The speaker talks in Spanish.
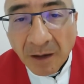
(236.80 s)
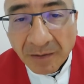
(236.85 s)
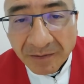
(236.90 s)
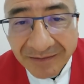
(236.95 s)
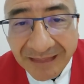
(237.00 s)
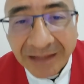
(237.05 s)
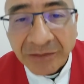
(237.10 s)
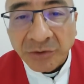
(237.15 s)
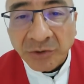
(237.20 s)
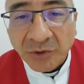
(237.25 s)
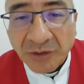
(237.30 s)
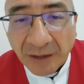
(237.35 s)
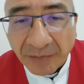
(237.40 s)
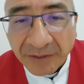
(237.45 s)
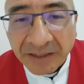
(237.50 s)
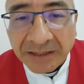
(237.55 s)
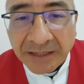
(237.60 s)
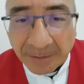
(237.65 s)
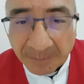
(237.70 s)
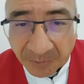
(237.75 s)
dando la
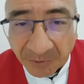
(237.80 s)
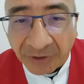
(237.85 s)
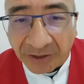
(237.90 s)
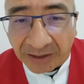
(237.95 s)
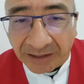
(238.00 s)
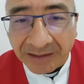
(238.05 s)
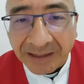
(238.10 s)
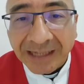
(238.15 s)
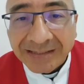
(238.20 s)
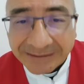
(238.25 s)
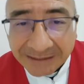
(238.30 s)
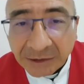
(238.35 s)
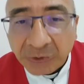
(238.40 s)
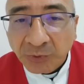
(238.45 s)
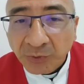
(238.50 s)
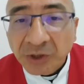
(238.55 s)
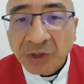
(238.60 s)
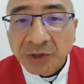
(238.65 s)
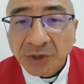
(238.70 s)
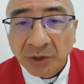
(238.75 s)
vida por Él. Así
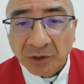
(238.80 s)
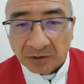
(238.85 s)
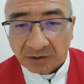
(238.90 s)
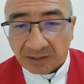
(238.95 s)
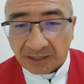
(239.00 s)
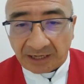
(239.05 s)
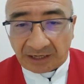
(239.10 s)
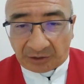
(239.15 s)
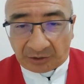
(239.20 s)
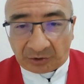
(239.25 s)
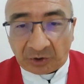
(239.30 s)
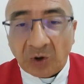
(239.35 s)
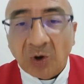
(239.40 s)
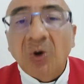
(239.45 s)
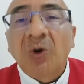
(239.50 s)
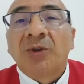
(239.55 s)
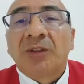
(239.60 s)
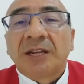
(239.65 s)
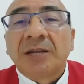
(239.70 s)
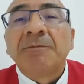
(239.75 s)
tú y yo, el
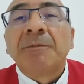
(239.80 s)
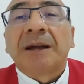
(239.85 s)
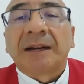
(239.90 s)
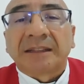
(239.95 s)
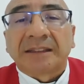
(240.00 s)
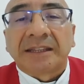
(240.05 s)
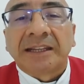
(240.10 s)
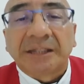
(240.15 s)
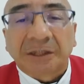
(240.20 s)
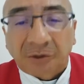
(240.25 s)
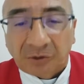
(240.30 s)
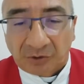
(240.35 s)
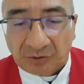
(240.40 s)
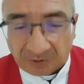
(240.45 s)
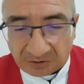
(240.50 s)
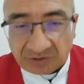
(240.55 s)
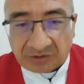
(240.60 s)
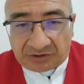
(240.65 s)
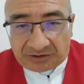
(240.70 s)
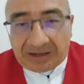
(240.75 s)
rojo del martirio,
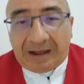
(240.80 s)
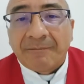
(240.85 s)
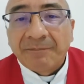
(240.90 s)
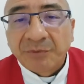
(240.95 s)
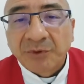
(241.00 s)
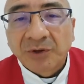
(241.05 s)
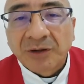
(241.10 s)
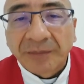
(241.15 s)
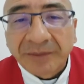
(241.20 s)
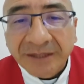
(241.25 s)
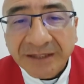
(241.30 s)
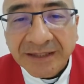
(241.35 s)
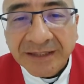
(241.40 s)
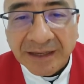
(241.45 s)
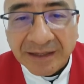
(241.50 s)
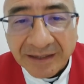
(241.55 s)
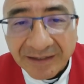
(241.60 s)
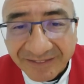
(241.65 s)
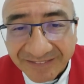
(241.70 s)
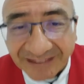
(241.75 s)
dando la vida,